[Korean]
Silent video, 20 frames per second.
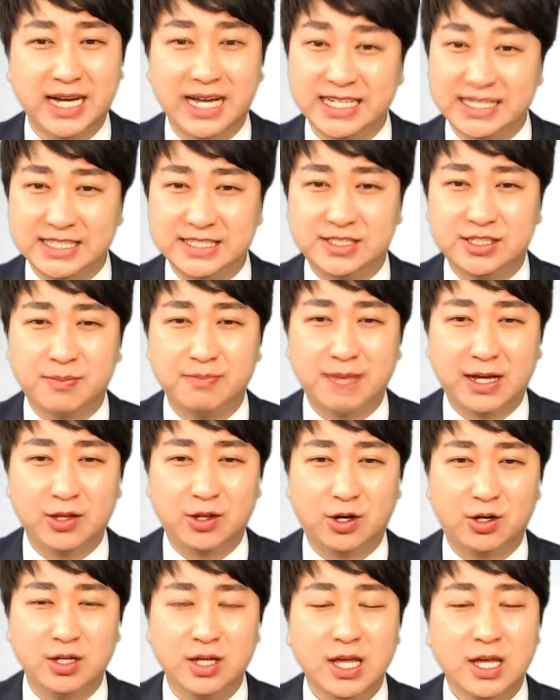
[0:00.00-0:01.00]
2천만원,
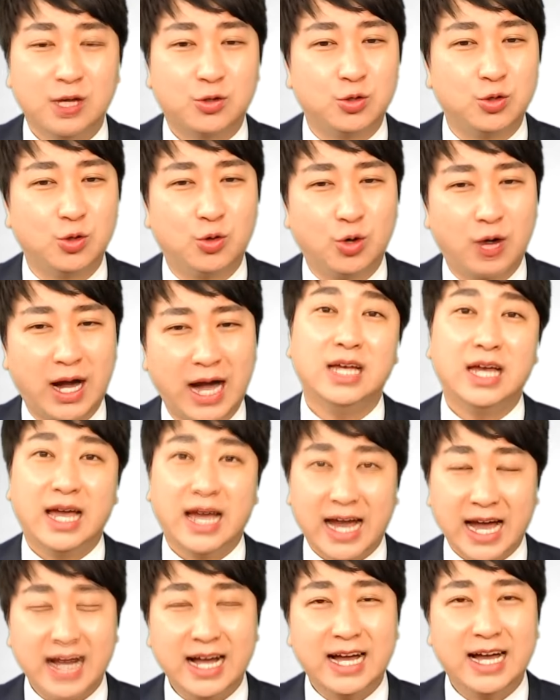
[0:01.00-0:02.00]
그리고 항,
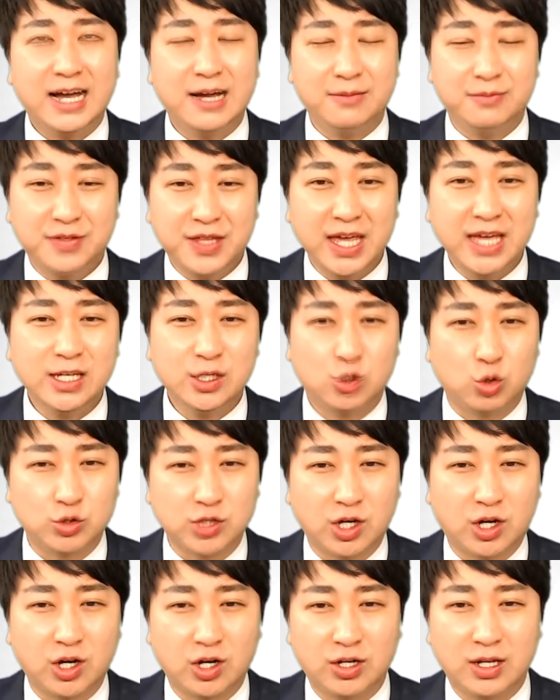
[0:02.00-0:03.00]
항암 세기
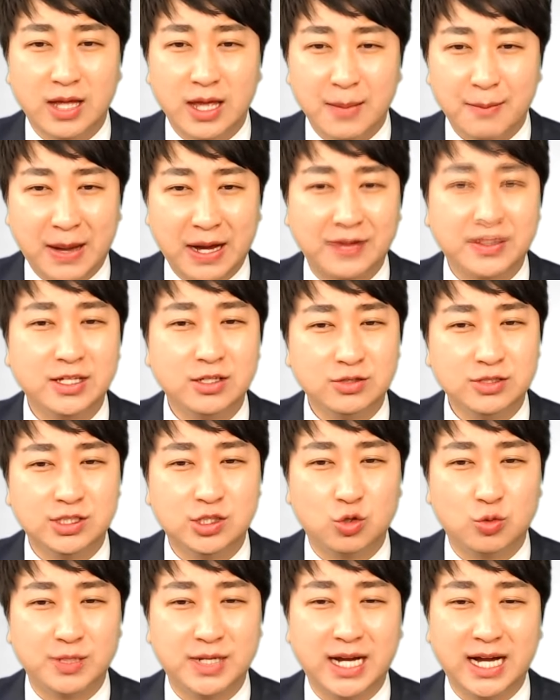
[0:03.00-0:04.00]
조절 방사선
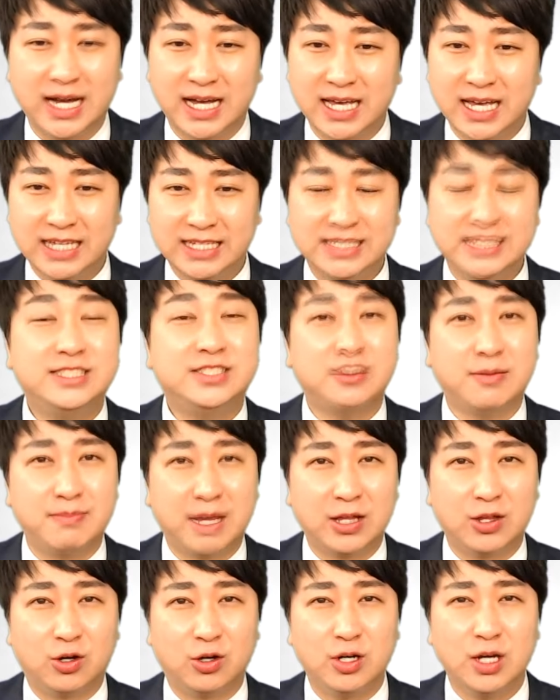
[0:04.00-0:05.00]
치료비가
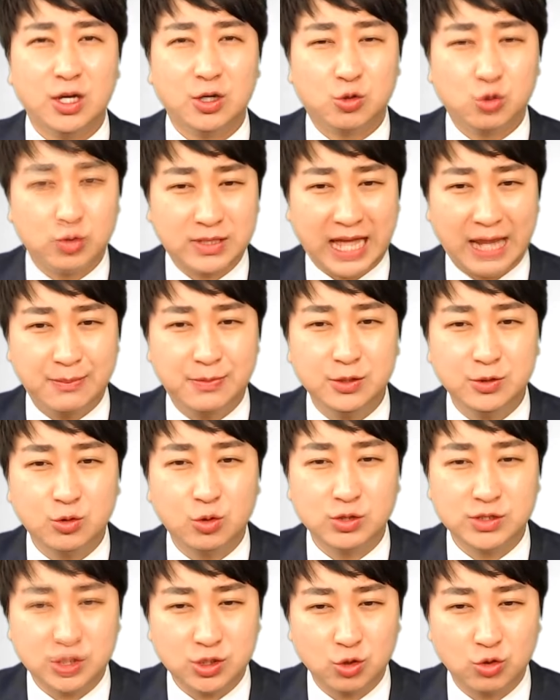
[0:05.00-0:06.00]
2천만원, 그리고 다빈도
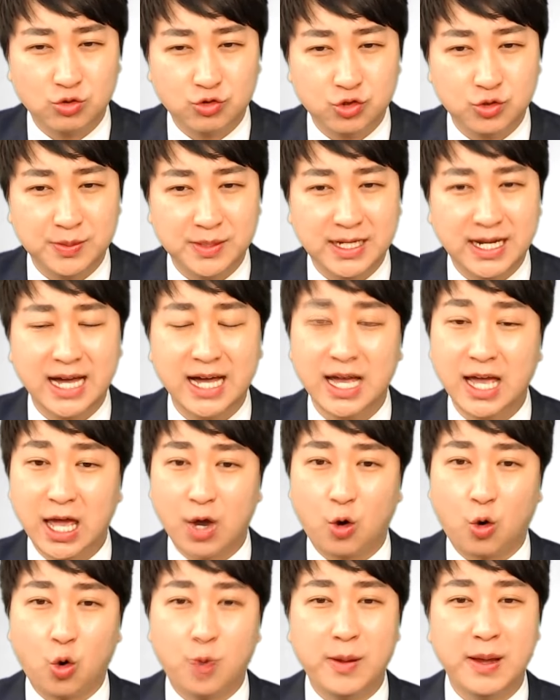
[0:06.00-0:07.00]
치료 수비가
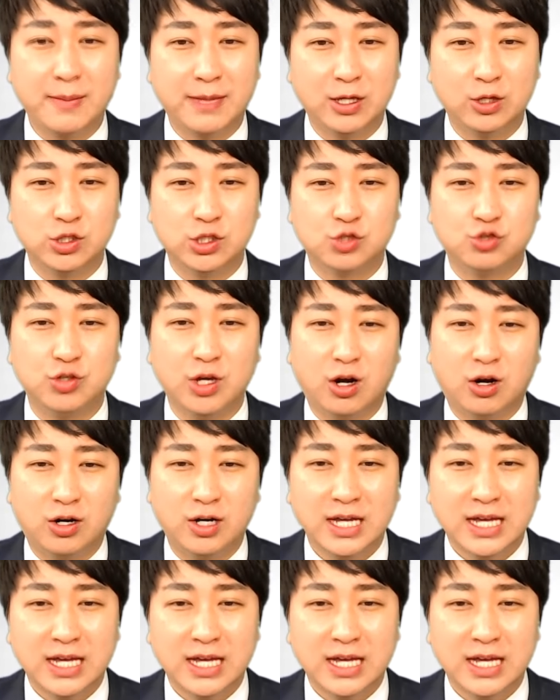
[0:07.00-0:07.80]
500만원이고요.